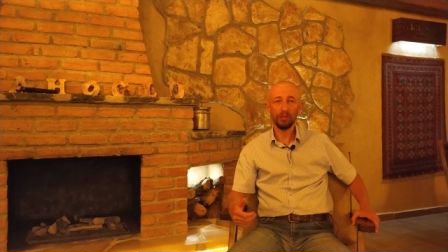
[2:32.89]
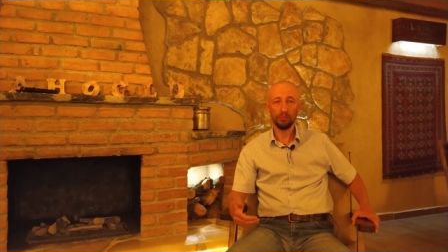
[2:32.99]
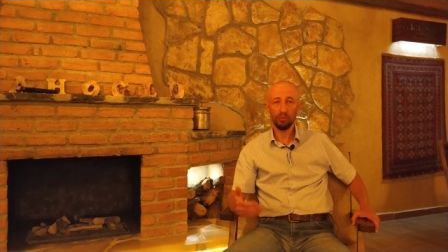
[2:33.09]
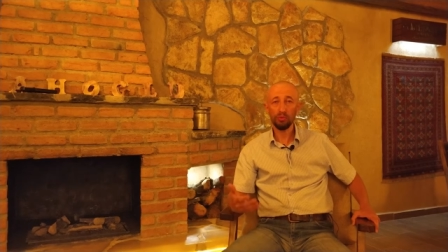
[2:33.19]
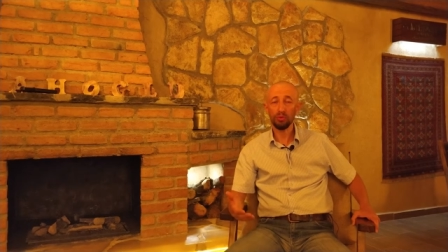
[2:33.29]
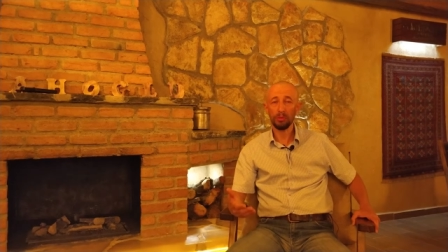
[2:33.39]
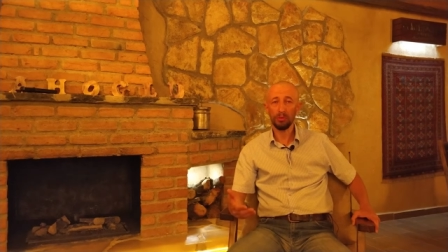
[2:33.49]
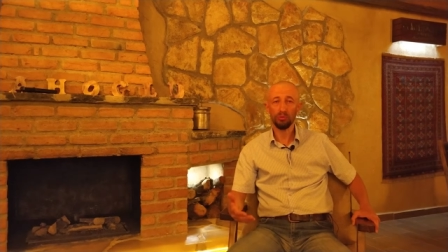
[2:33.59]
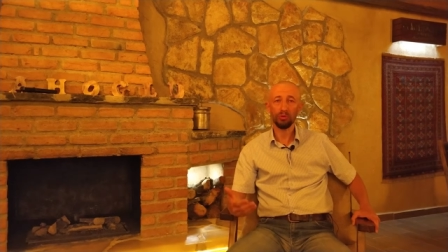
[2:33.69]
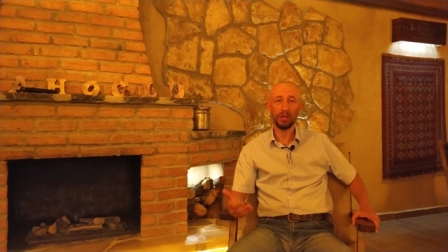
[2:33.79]
Tabi bu
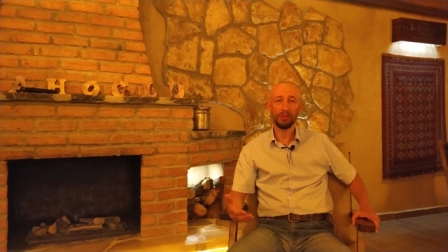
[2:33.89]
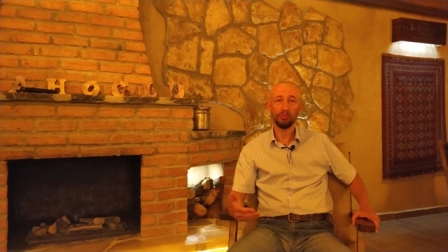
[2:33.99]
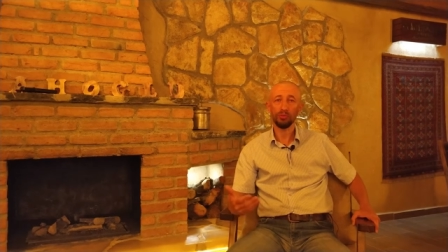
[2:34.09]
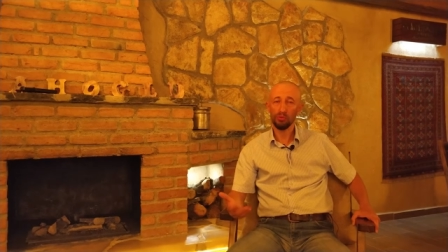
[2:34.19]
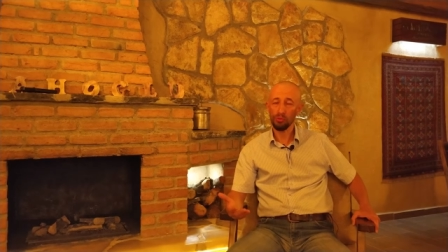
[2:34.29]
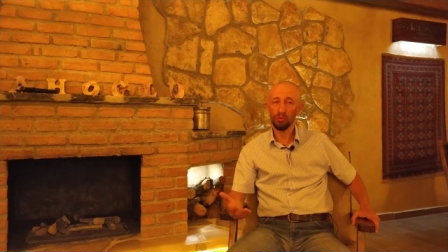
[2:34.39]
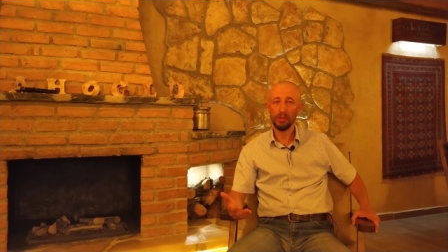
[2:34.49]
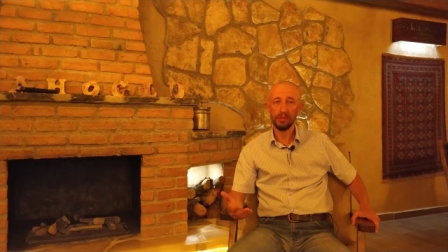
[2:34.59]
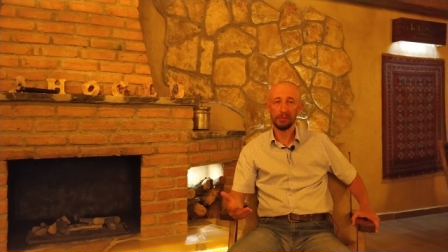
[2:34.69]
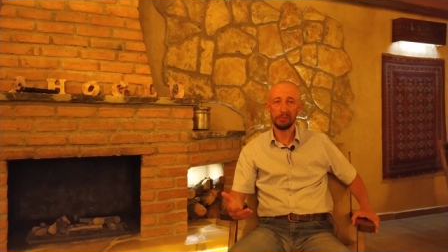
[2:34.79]
suçlama Durkheim'de büyük
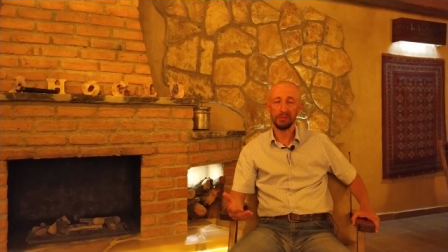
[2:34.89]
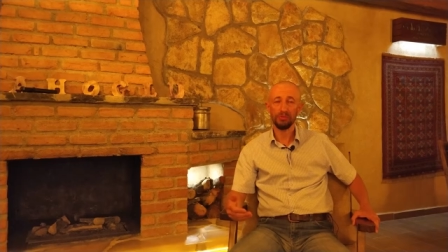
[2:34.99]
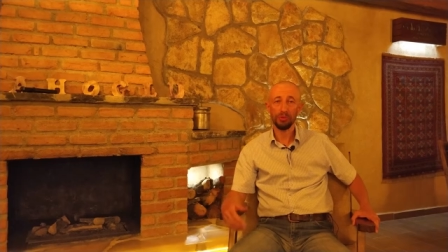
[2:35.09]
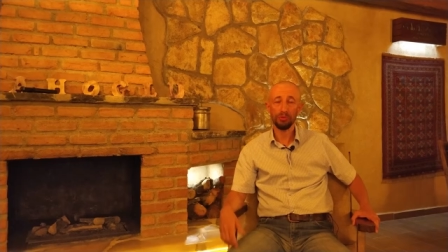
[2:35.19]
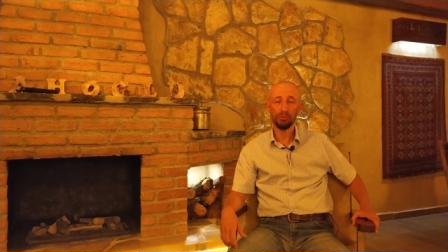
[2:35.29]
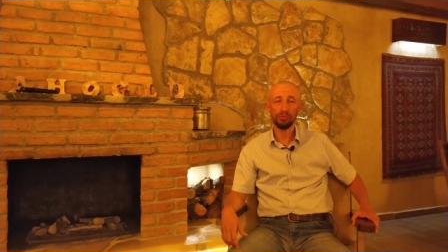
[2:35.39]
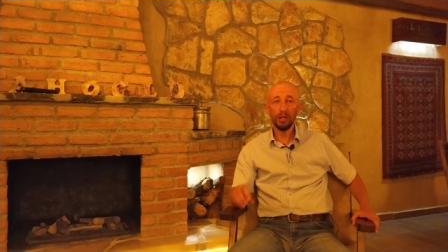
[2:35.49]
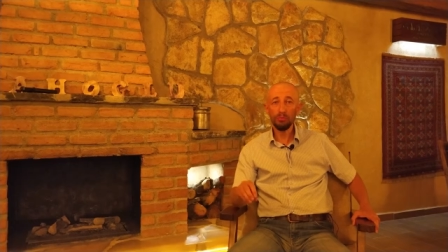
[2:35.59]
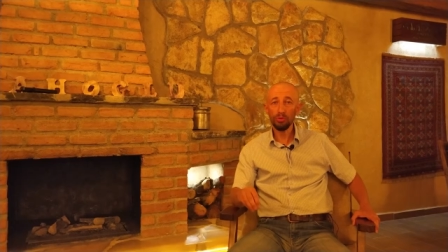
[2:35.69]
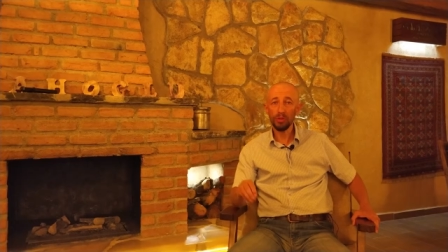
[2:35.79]
üzüntüye sebebiyet veriyor.
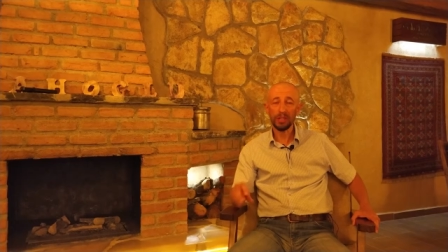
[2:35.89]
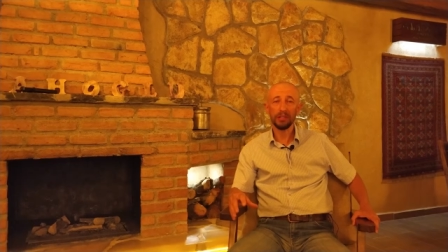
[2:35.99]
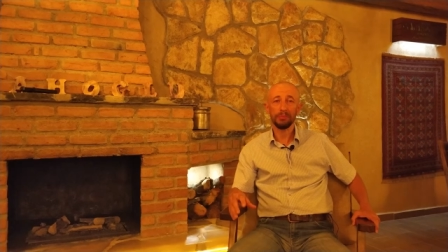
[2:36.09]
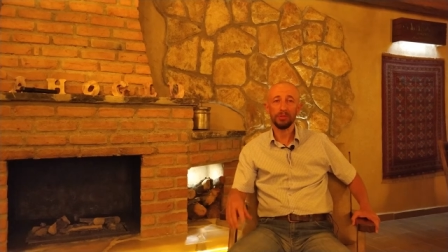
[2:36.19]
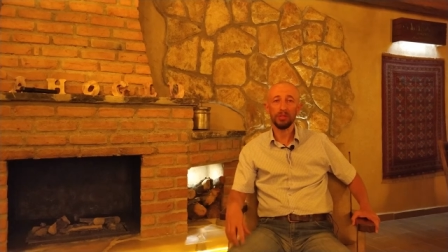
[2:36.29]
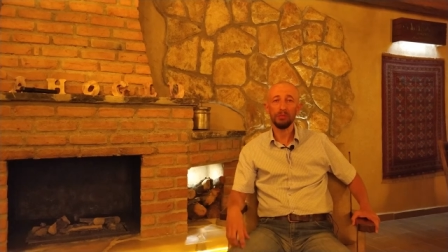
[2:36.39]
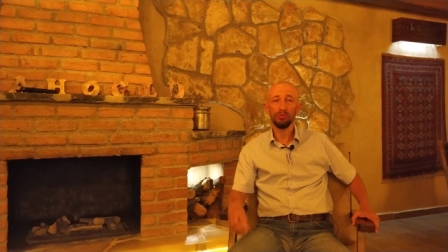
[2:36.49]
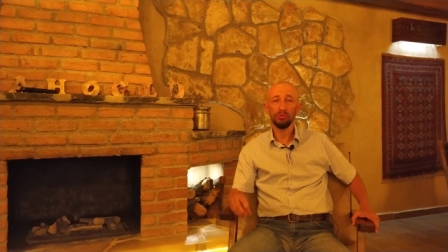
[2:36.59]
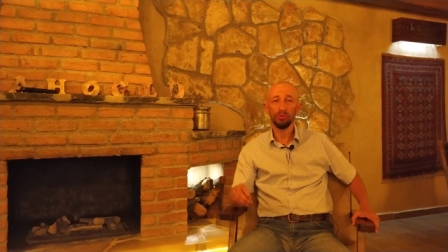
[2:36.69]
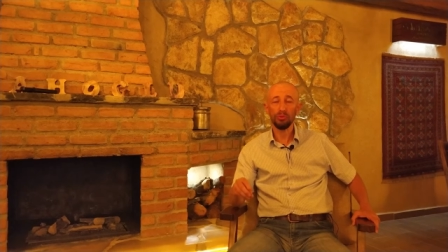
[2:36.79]
Tam bunun
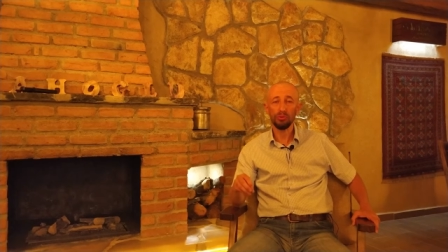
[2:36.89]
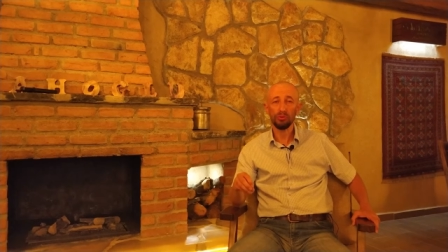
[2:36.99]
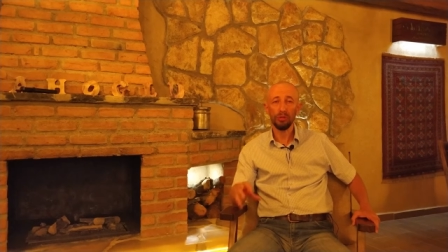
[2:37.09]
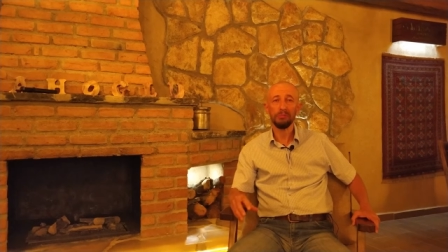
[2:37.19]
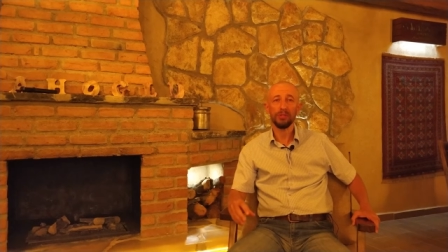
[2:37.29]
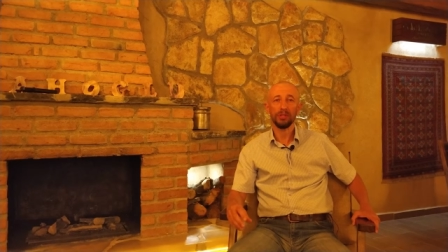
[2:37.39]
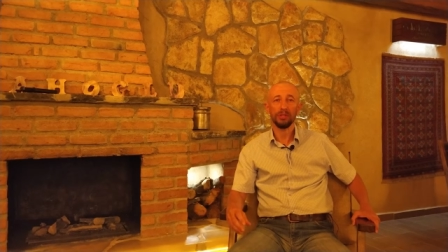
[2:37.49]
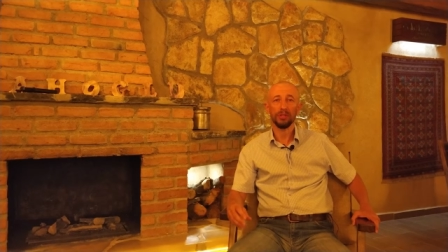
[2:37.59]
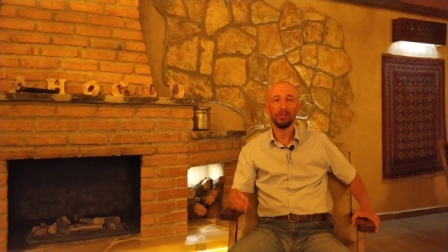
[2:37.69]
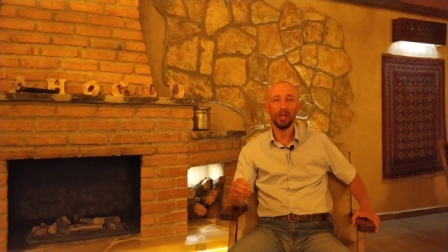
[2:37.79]
akabinde 1915
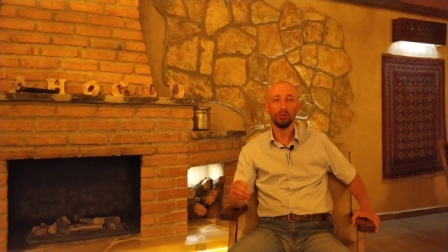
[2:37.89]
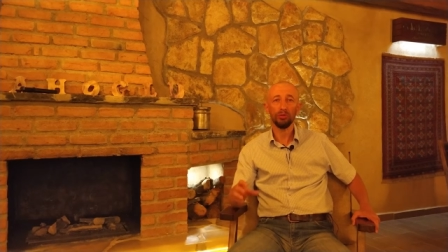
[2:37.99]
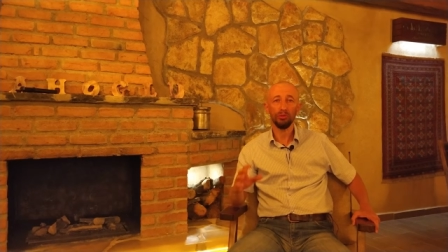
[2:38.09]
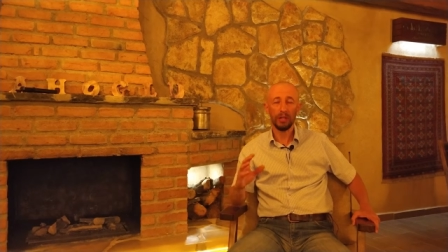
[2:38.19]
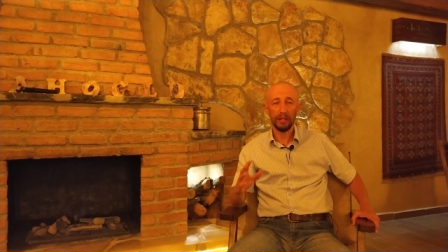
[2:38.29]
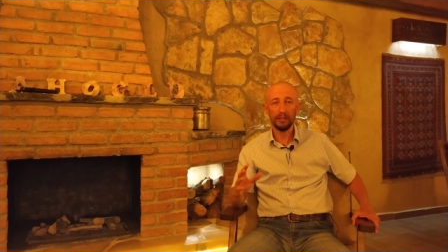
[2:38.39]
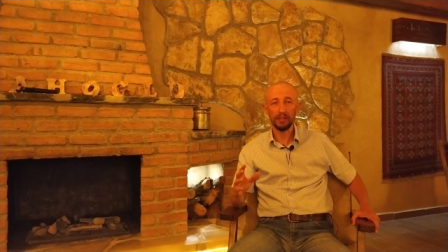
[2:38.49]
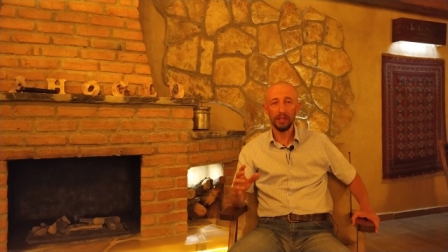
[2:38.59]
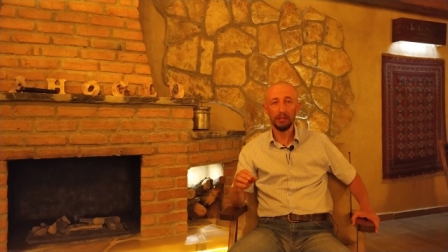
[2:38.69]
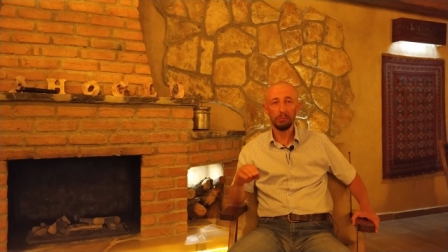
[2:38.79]
yılında tek oğlu
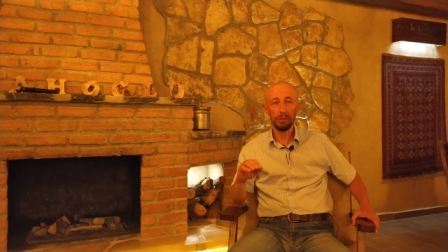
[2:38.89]
Andre